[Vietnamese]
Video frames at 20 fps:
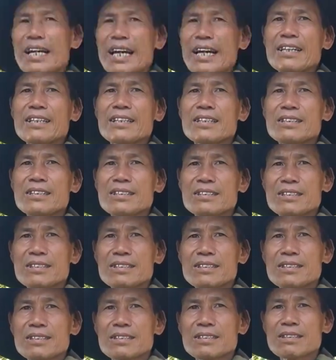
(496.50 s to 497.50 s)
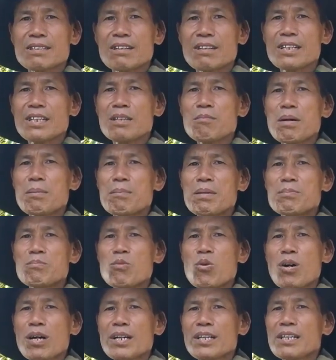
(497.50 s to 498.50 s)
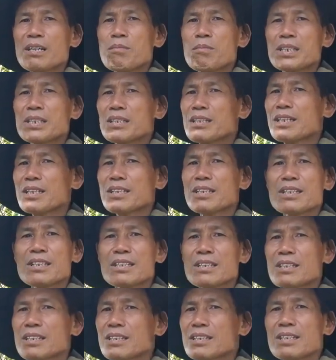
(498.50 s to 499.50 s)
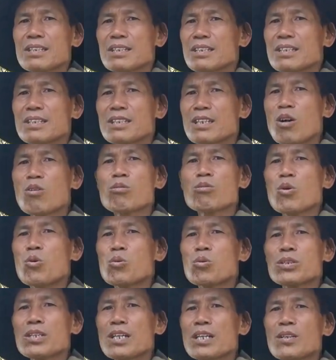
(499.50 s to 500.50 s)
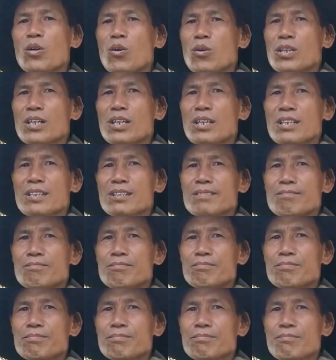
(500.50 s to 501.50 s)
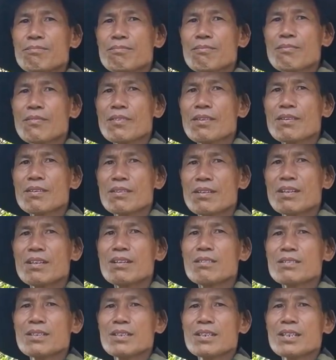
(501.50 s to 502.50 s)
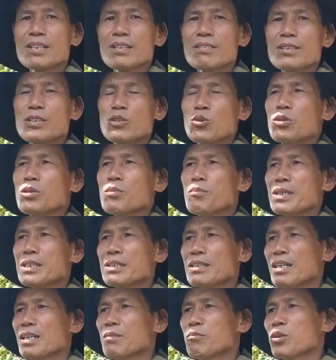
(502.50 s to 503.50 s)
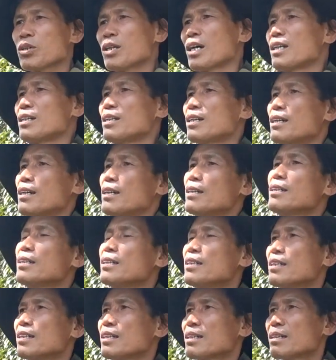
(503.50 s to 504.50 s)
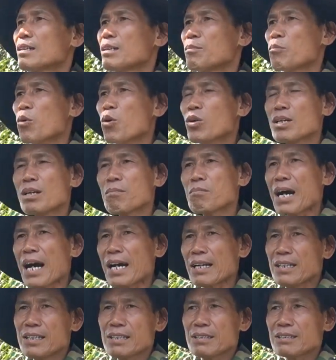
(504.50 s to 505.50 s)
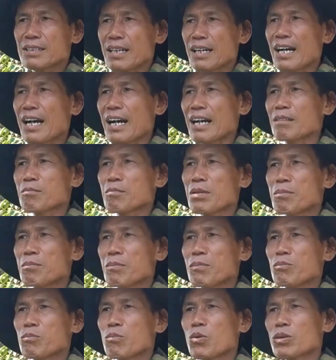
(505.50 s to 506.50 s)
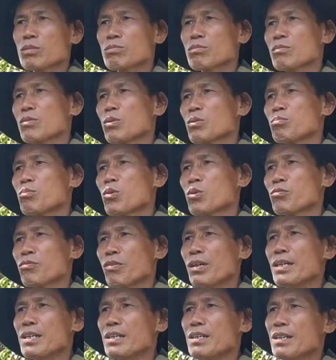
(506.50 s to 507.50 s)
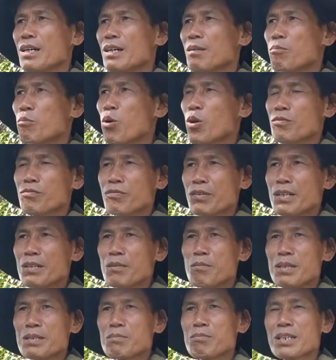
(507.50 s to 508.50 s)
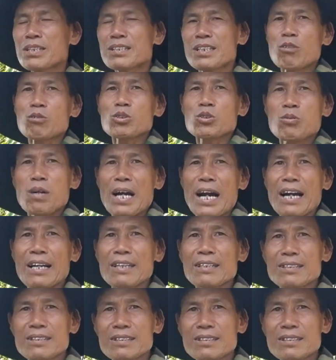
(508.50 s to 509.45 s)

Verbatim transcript: rẻ hơn. Còn nếu mà mình mua cái kia mình tưới thì không đủ tưới nổi được đó. Ví dụ như mình tưới một lần bốn năm ngàn lít chẳng hạn, mà một, một, một phi, bốn phi mình mất sáu mươi ngàn.